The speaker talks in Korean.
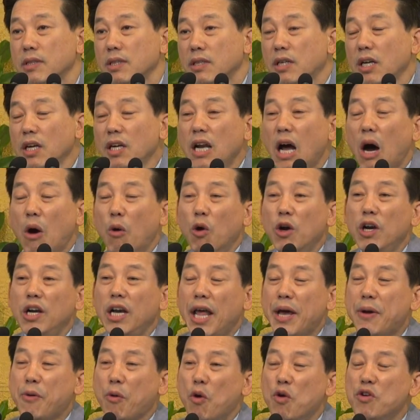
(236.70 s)
그러나
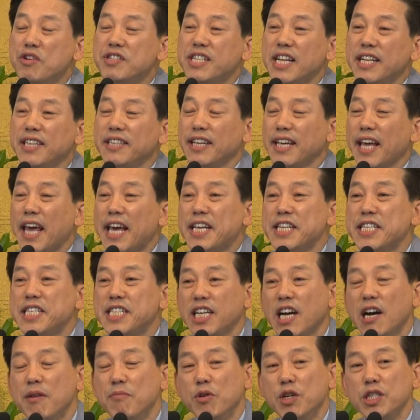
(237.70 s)
원래 공산당의
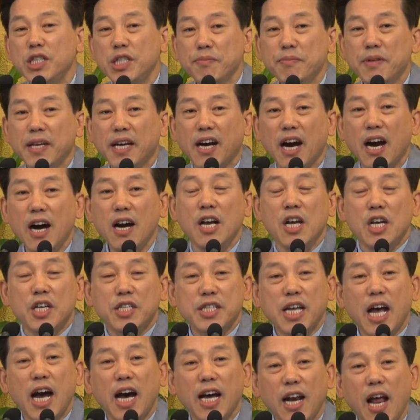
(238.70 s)
기치가 무엇입니까?
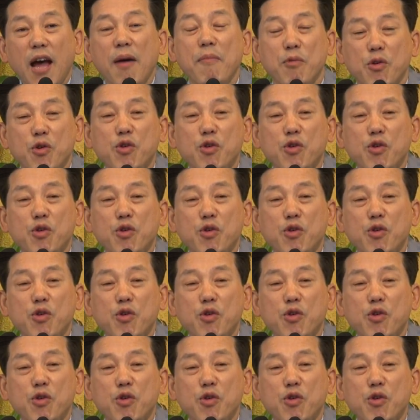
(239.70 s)
사람